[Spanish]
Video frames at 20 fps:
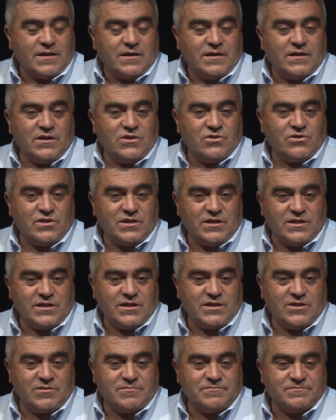Y nos
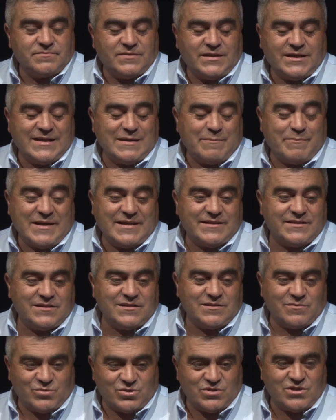dijeron, me queda
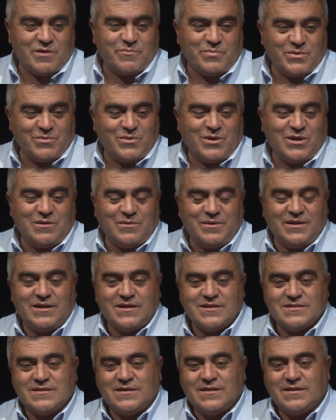patente, pues yo después volví
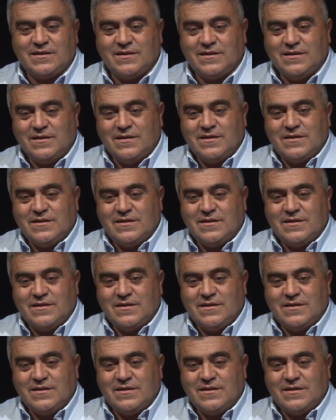a esa,